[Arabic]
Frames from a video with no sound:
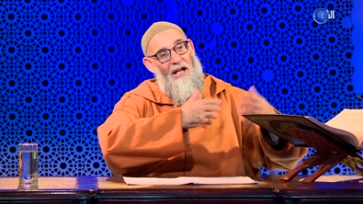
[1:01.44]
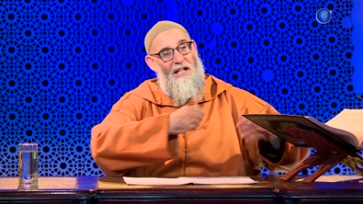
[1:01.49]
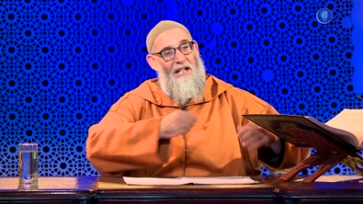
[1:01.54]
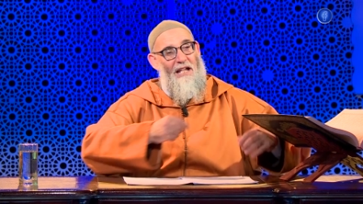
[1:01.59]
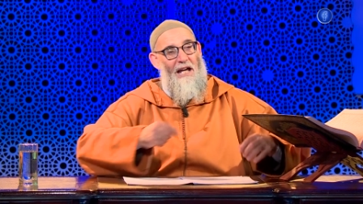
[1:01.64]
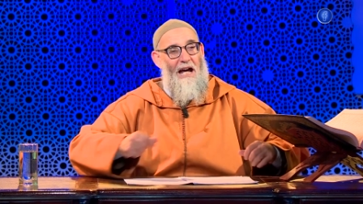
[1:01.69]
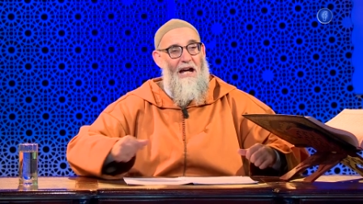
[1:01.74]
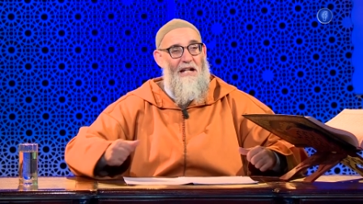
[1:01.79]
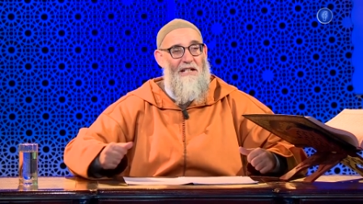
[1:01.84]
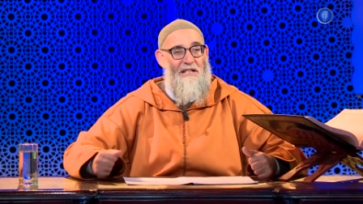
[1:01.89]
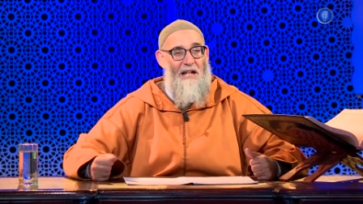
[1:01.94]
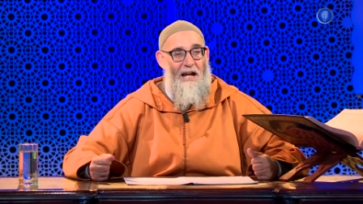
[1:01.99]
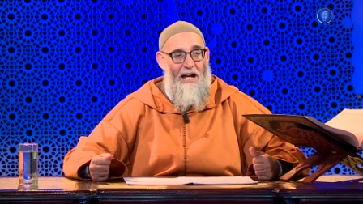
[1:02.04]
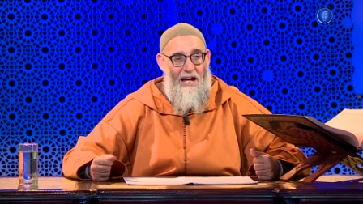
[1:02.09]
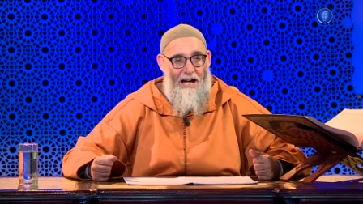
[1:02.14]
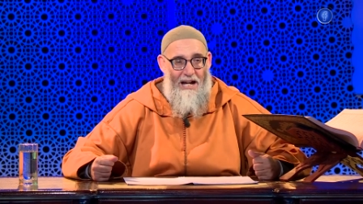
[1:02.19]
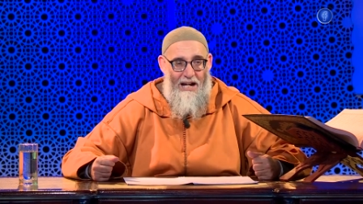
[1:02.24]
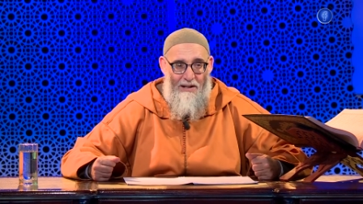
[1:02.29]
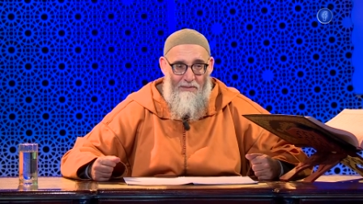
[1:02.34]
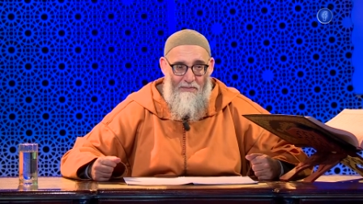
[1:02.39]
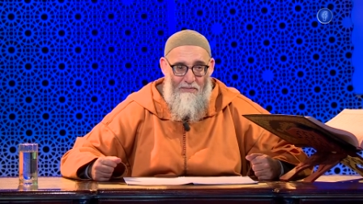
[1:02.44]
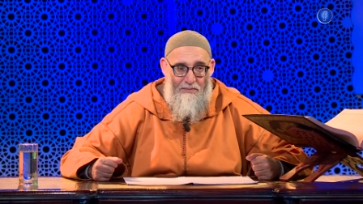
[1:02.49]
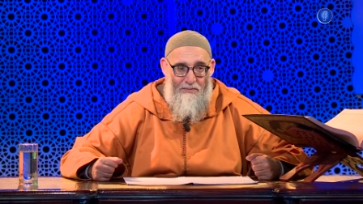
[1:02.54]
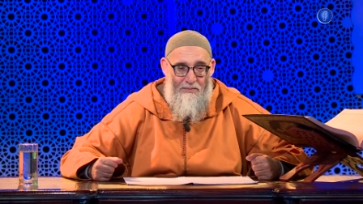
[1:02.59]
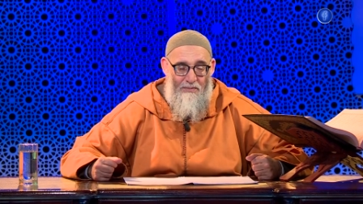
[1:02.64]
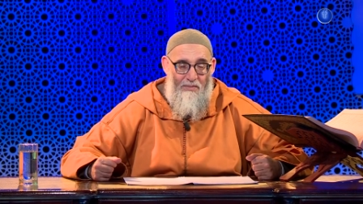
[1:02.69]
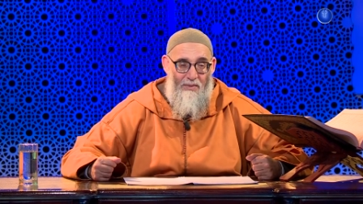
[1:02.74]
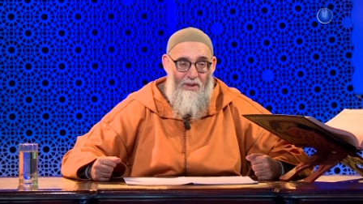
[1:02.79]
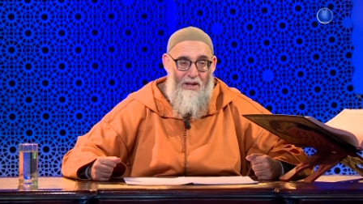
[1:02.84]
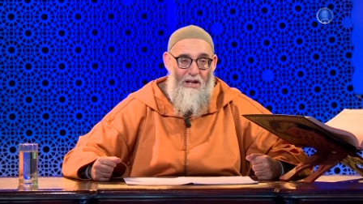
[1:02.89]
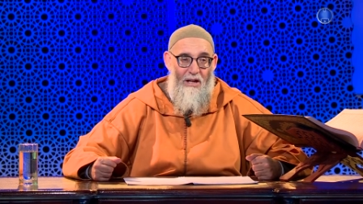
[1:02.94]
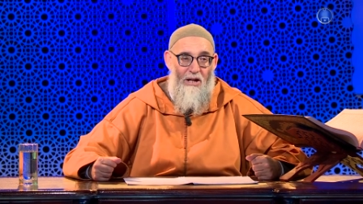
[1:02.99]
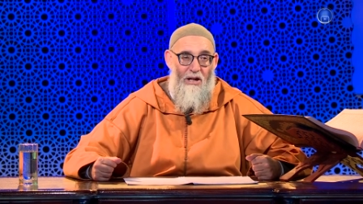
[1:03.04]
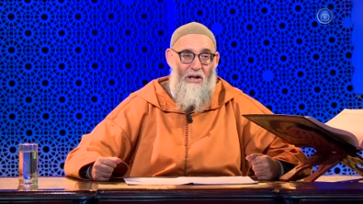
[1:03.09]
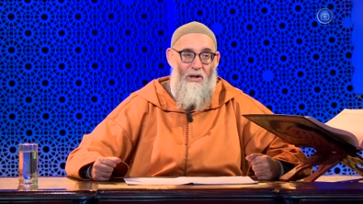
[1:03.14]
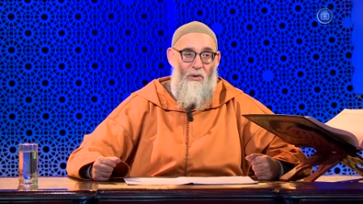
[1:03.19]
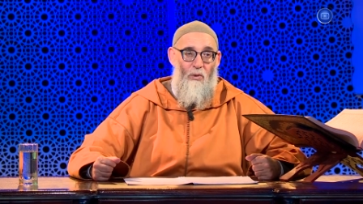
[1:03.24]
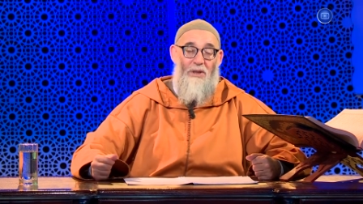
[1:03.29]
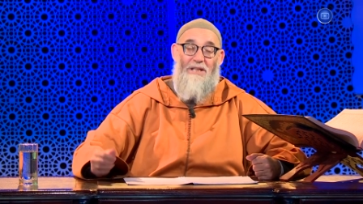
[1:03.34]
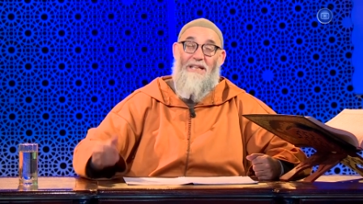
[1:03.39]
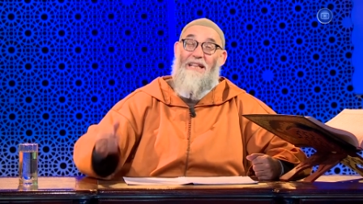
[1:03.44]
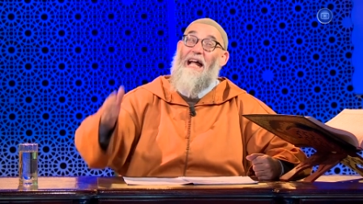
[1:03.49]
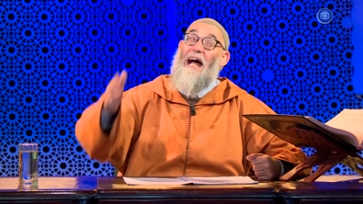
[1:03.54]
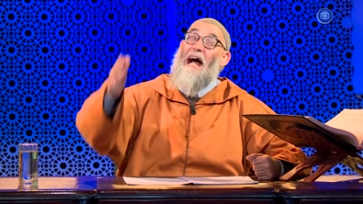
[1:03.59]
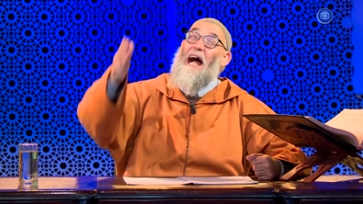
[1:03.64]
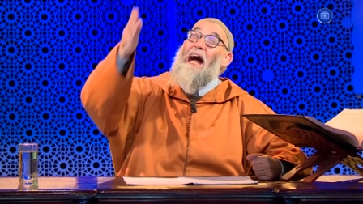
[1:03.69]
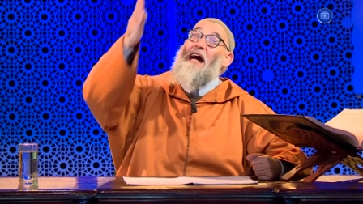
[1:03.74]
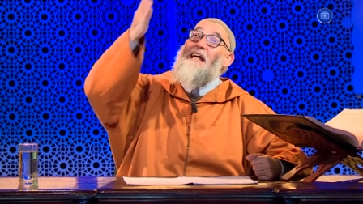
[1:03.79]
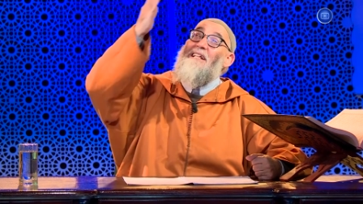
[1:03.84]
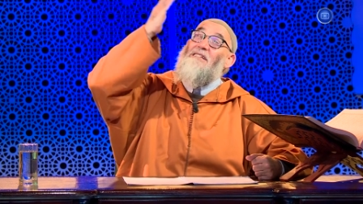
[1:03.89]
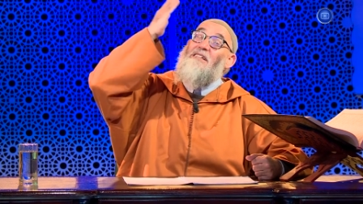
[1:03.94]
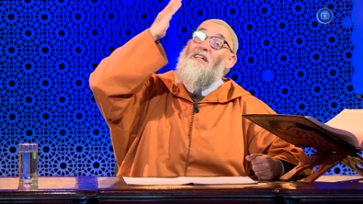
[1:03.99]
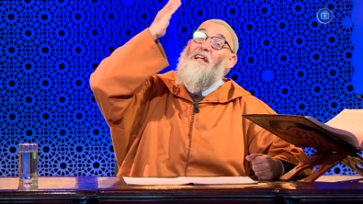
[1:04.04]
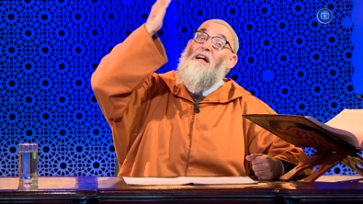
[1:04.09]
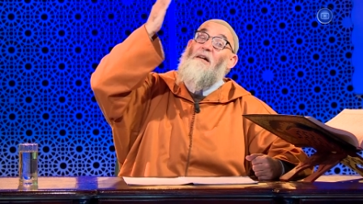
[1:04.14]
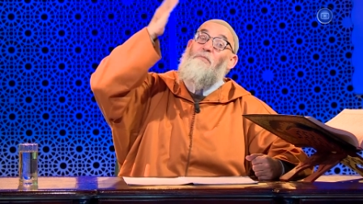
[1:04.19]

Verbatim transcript: لأجاب واطلع عند